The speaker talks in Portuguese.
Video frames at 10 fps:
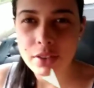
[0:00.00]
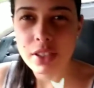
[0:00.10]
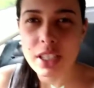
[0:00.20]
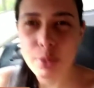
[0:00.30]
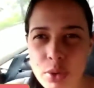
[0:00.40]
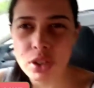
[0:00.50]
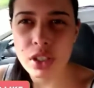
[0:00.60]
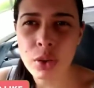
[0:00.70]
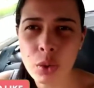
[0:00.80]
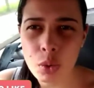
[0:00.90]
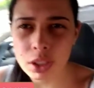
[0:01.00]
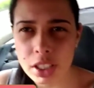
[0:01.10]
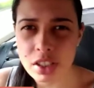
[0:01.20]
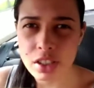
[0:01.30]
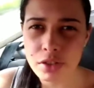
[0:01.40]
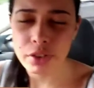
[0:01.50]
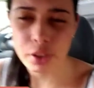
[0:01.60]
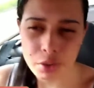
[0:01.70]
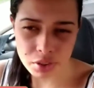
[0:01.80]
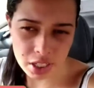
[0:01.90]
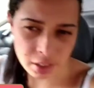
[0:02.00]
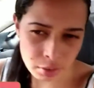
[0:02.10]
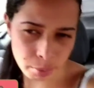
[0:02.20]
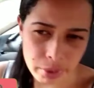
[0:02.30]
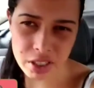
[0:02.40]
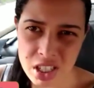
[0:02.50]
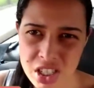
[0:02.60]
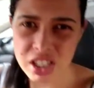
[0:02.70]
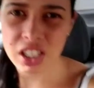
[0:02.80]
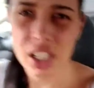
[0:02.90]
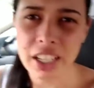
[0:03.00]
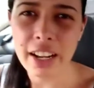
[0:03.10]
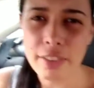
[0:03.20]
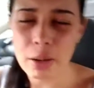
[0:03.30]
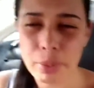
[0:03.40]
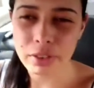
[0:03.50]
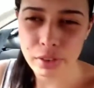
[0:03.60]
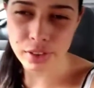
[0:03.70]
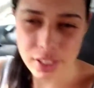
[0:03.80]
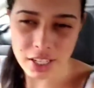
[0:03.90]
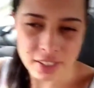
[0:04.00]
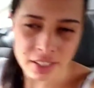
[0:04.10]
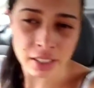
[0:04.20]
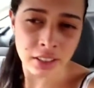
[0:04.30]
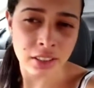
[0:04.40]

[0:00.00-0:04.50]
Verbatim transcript: vocês pediram quando a gente for no centro Pra gente gravar pra vocês, né?